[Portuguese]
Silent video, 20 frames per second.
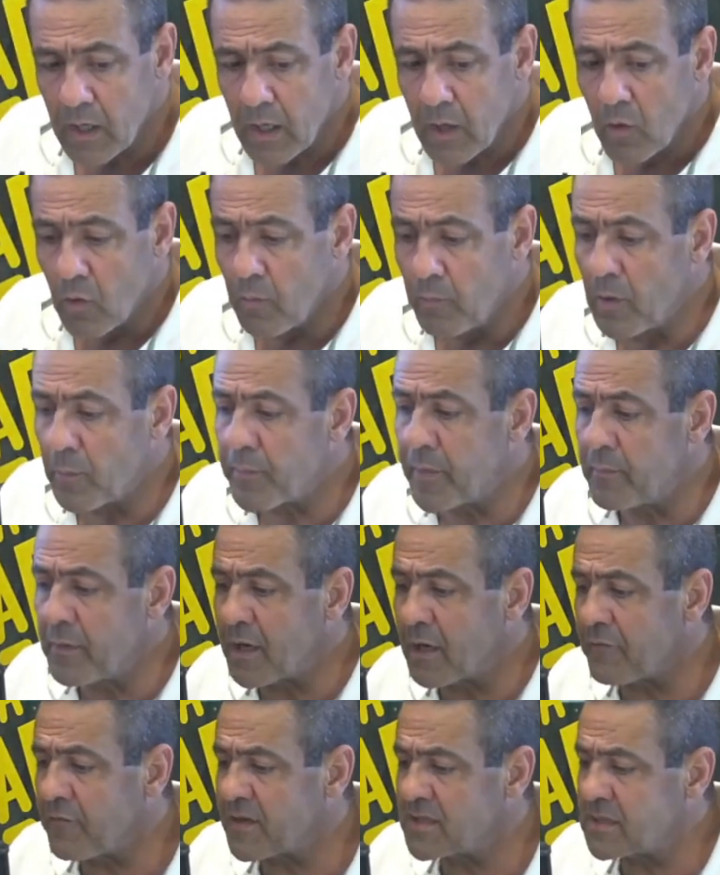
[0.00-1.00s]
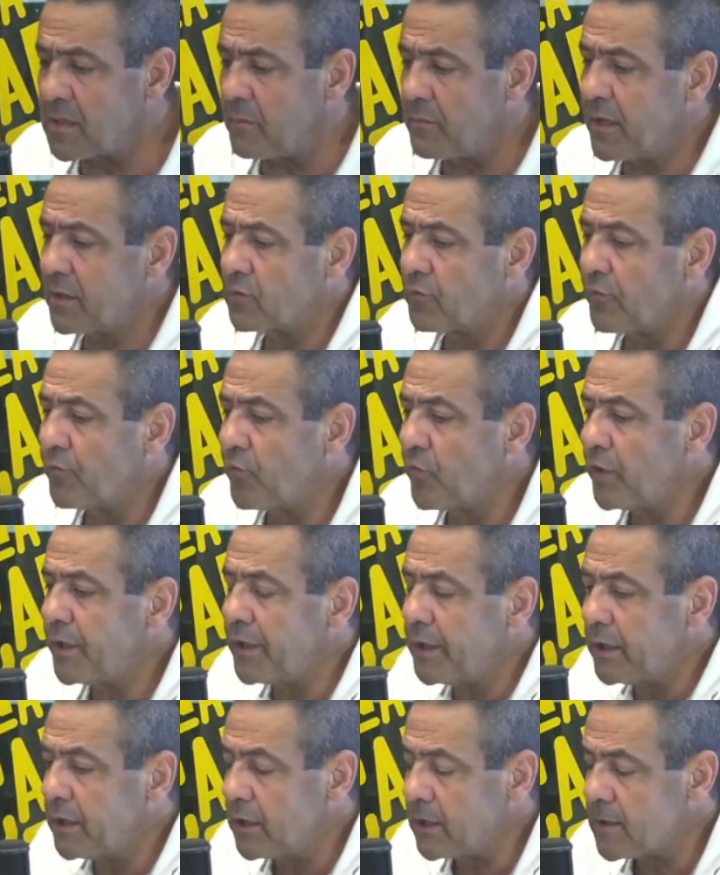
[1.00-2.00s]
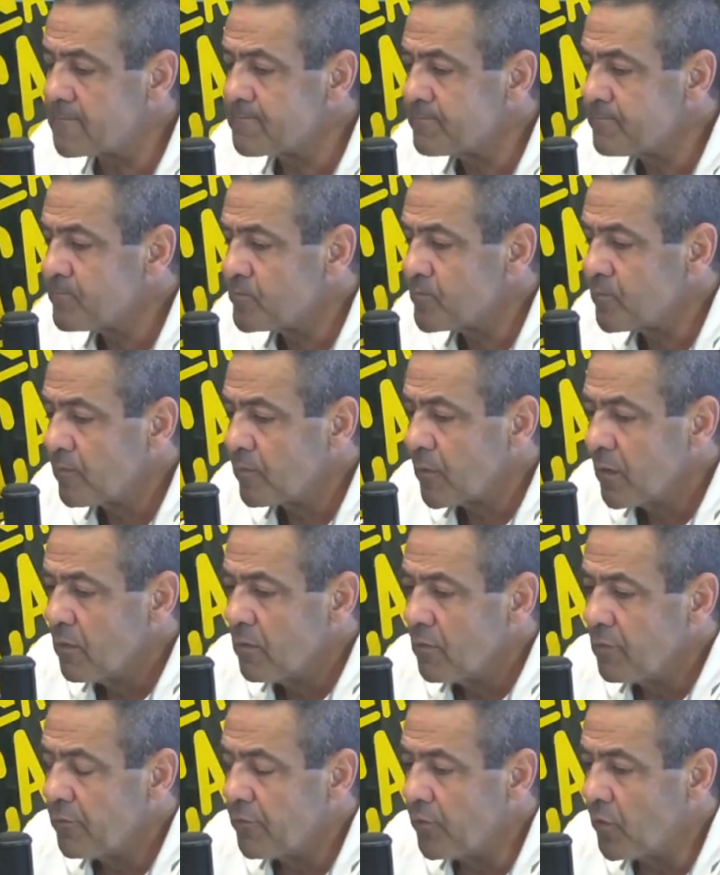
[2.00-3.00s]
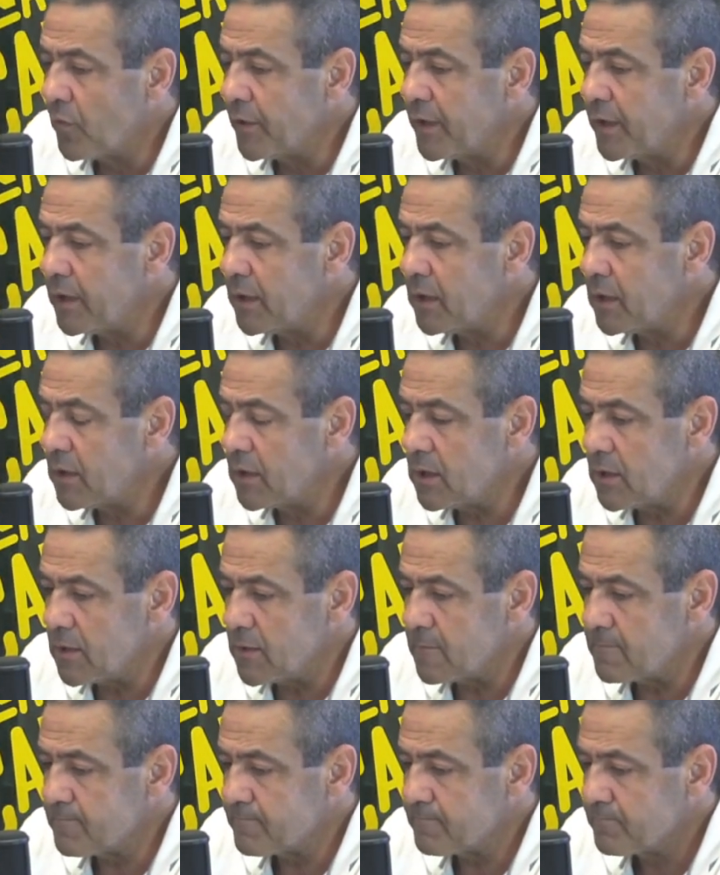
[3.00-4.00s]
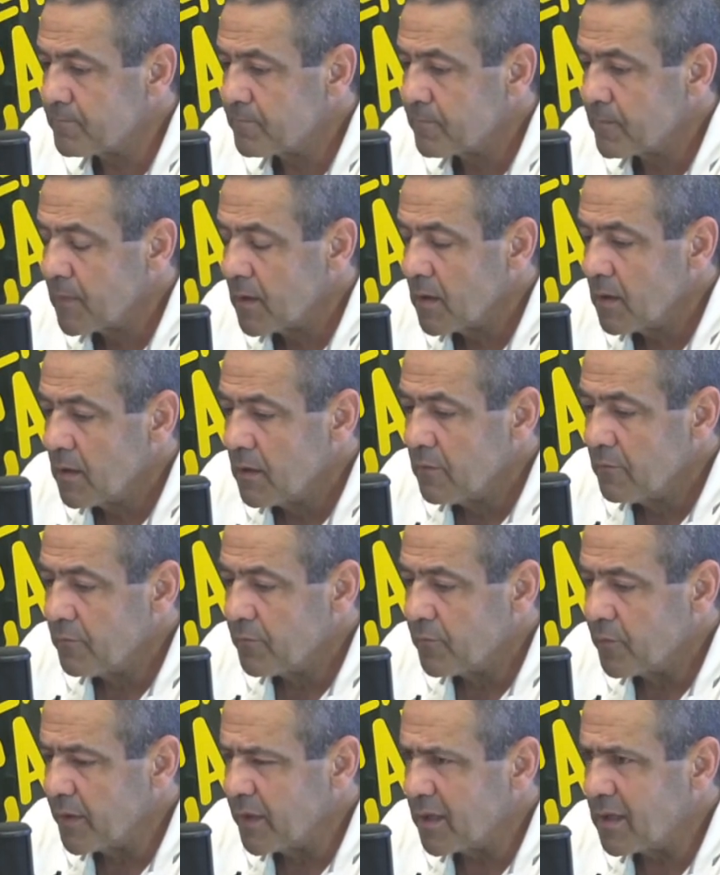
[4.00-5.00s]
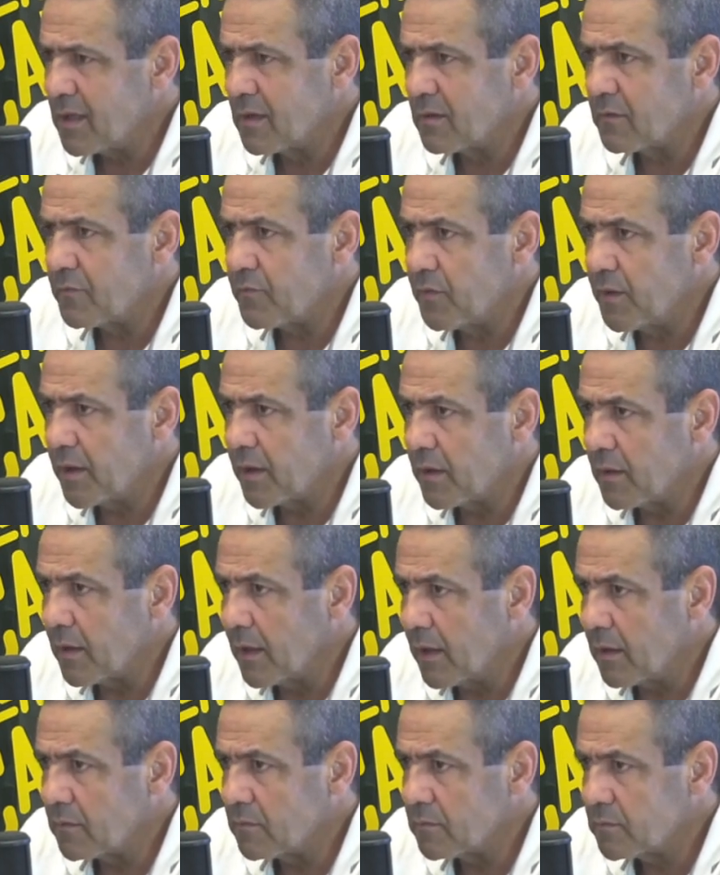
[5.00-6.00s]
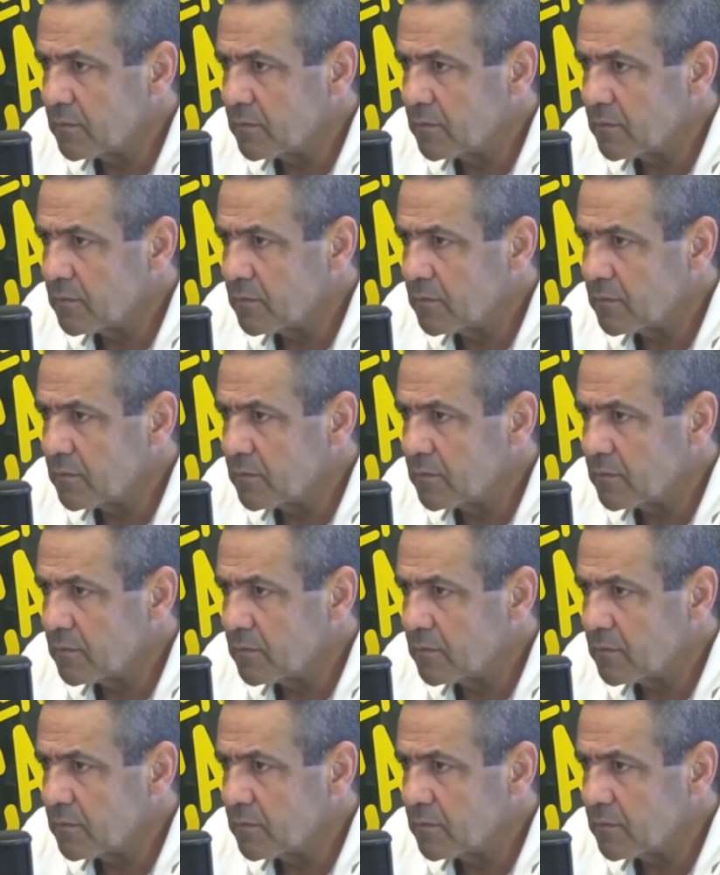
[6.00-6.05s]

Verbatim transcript: O meu primeiro afastamento foi. Foi em. Foi. Que ano que foi aquilo lá?